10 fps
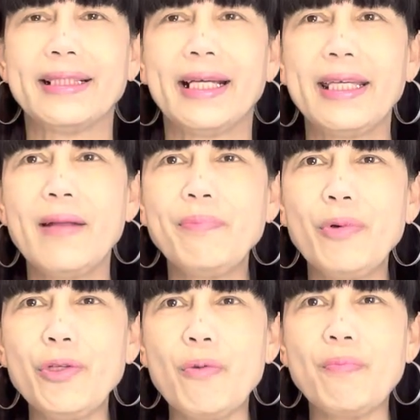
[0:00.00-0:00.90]
Ayan
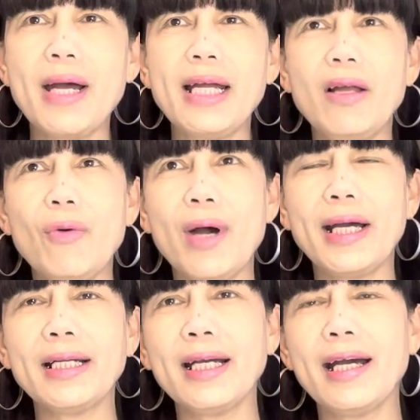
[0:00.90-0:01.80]
po yung
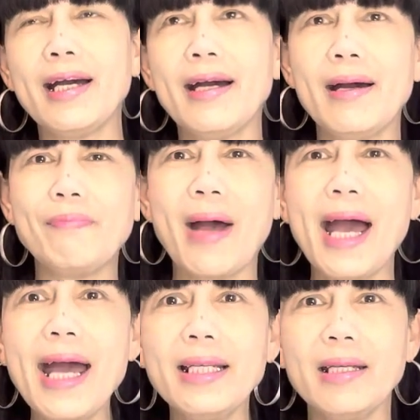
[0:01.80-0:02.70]
pangalawang uh,
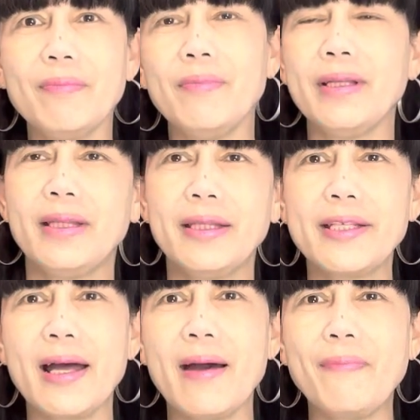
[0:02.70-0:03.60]
panganib
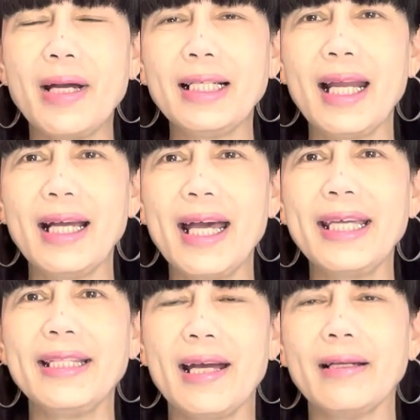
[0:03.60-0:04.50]
sa
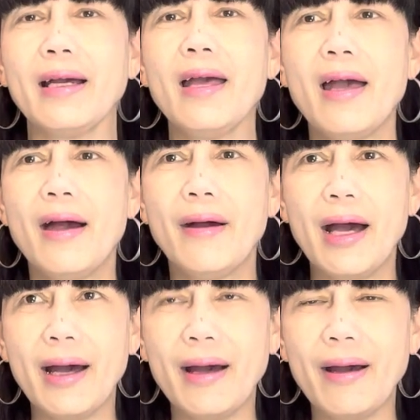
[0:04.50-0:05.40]
paglagay ng
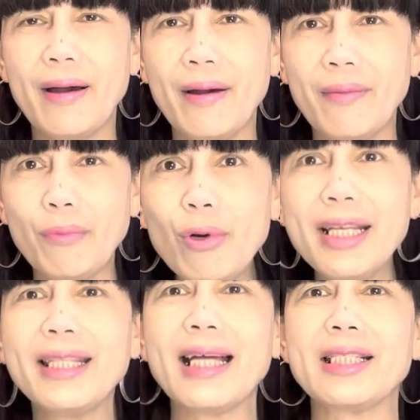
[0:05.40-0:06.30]
uh,
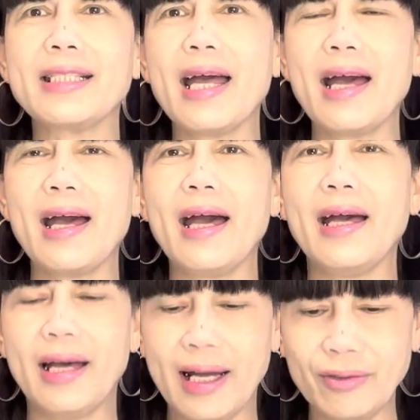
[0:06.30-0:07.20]
bulitas sa
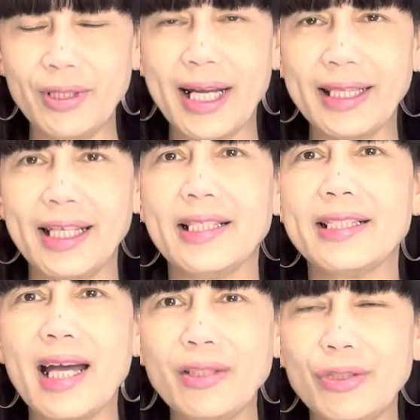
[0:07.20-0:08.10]
ano natin,
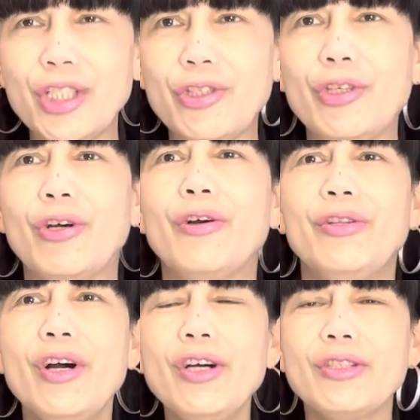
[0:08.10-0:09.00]
sa ano ninyo.
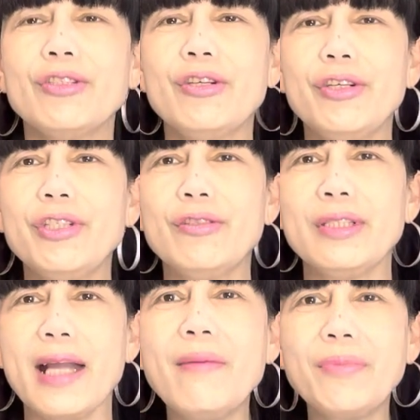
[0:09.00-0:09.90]
No? So,
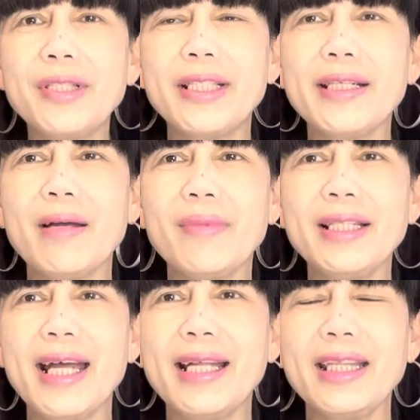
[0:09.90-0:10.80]
yung number 3
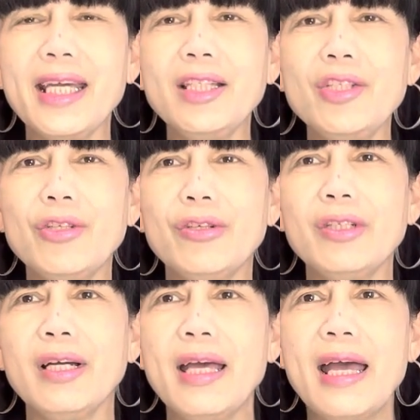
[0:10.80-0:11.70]
naman natin,
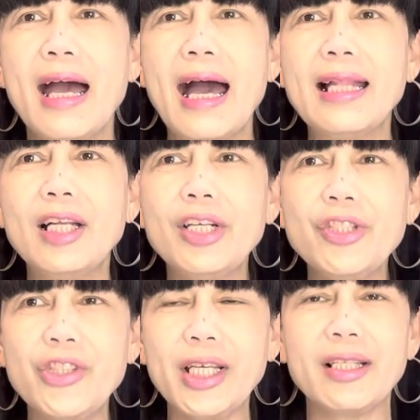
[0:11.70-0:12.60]
yung
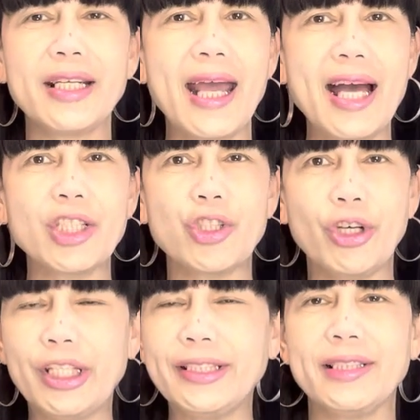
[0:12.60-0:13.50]
allergic
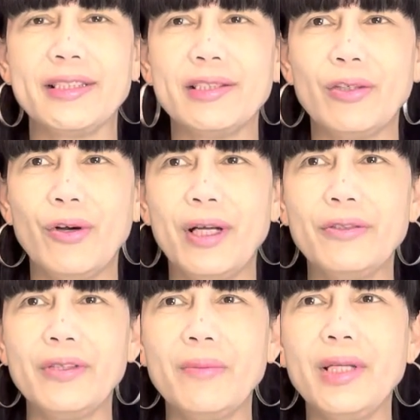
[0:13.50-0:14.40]
reaction. O, so,
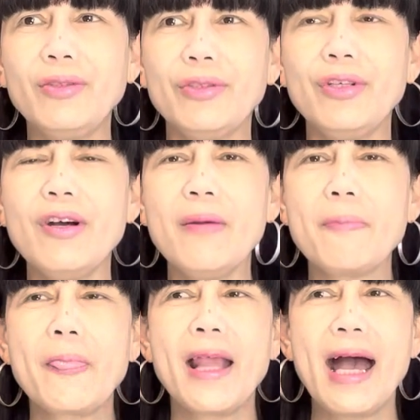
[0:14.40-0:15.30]
ano naman to, no?
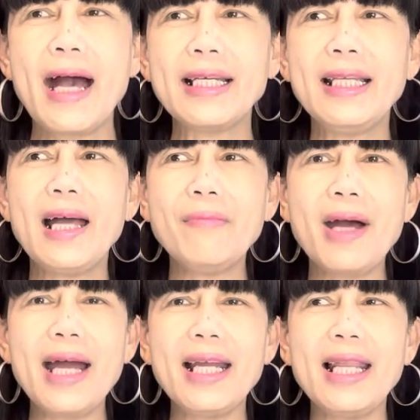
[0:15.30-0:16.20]
Ang ilang
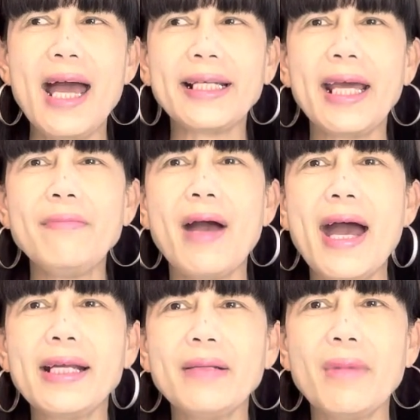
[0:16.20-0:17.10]
mga lalaki ay
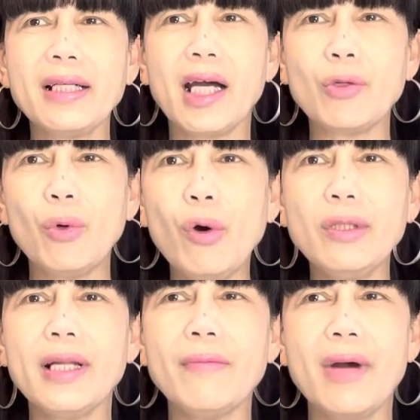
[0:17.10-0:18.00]
maaring
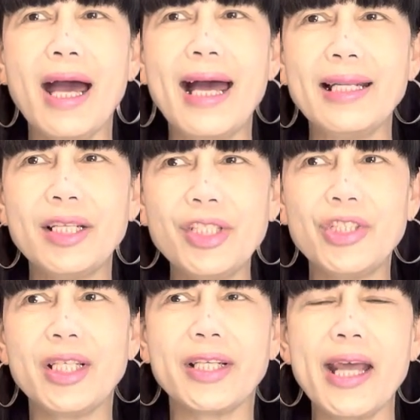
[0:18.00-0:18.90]
magkaroon ng mga
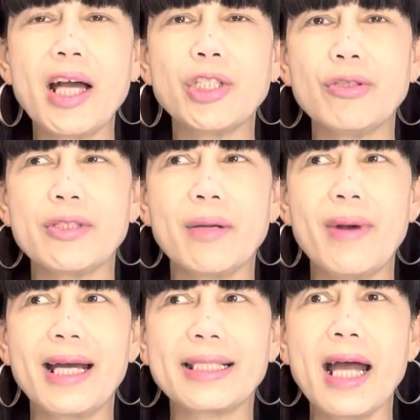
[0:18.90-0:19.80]
allergic reaction sa
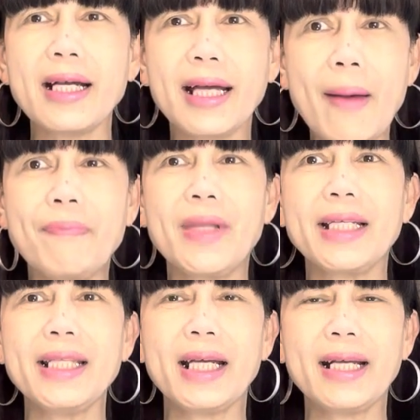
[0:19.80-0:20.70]
mga sangkap na
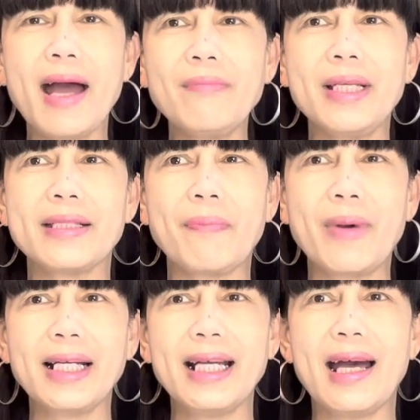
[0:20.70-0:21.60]
ginagamit sa
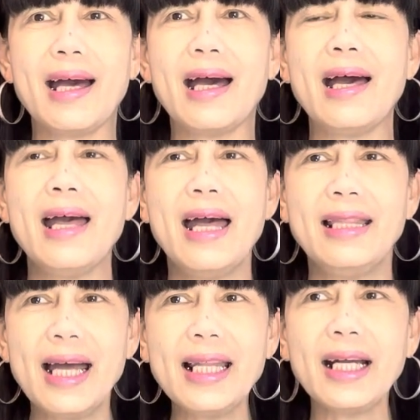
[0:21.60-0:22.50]

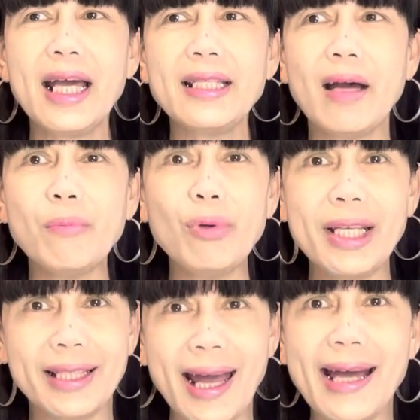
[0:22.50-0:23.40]
paglalagay uh, ng
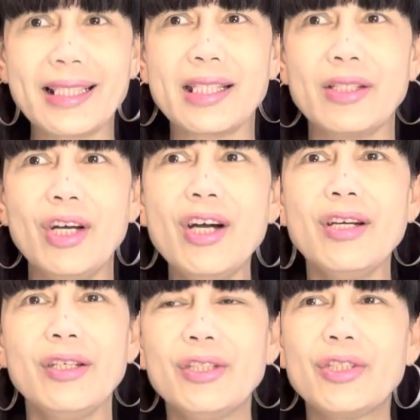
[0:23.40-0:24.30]
bulitas,
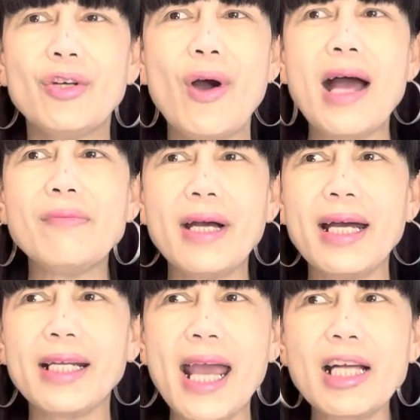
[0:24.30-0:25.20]
no? So, ang
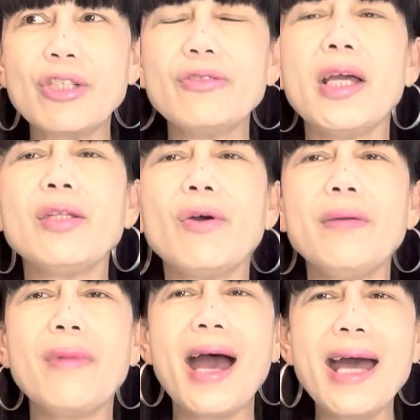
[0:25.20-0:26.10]
mga reaction na ito
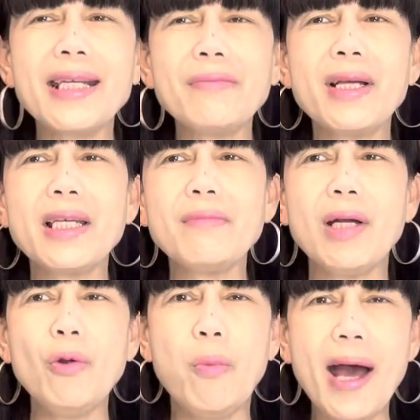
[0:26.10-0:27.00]
ay maaring maging
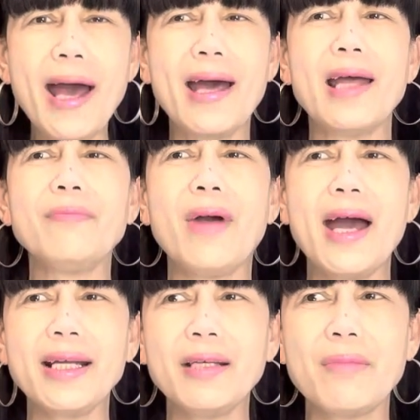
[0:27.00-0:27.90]
malubha at
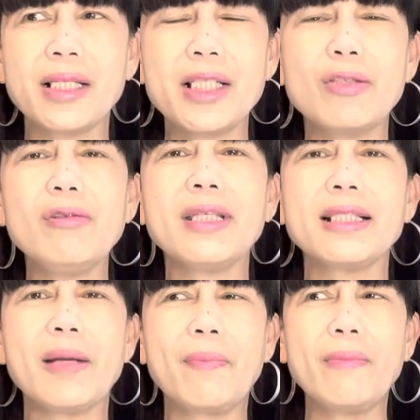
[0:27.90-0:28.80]
maaring magresulta
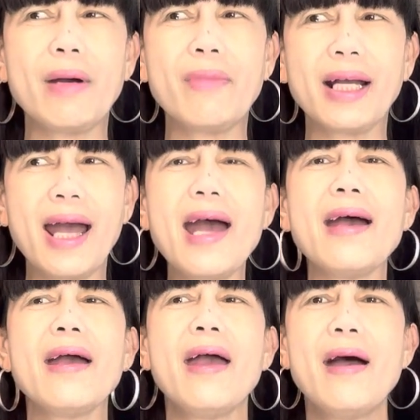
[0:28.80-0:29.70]
sa
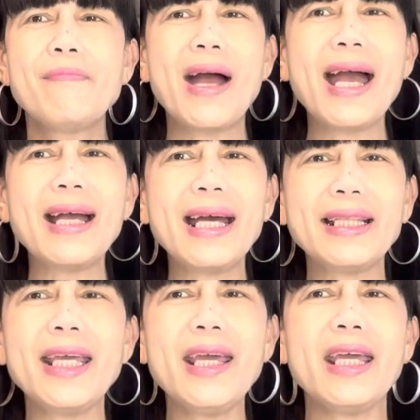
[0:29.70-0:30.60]
pamamaga,
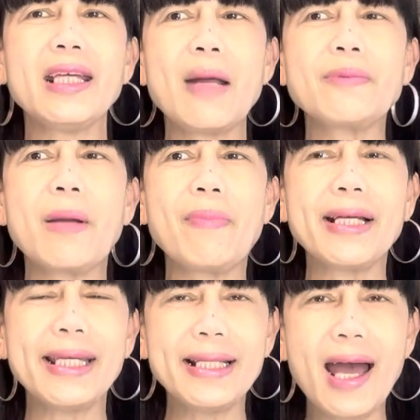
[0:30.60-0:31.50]
pangangati, hirap sa
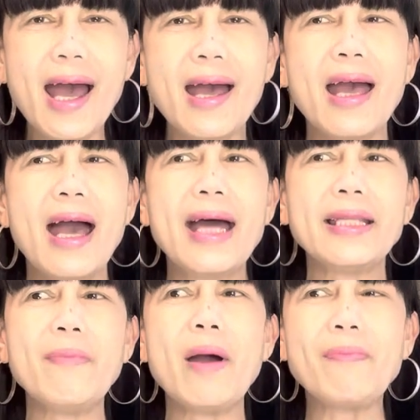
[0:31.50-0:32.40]
paghinga, at
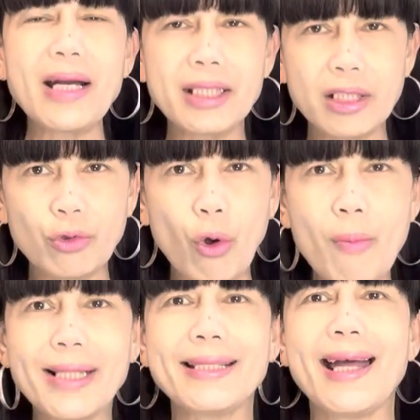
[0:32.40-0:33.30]
iba pang
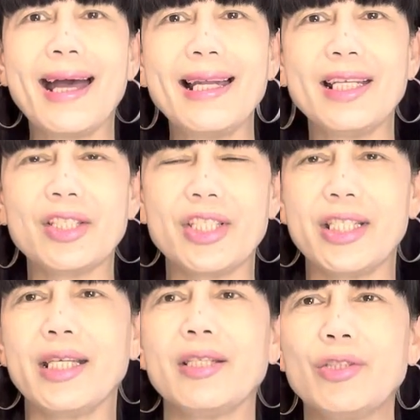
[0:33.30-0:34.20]
sintomas ng allergy.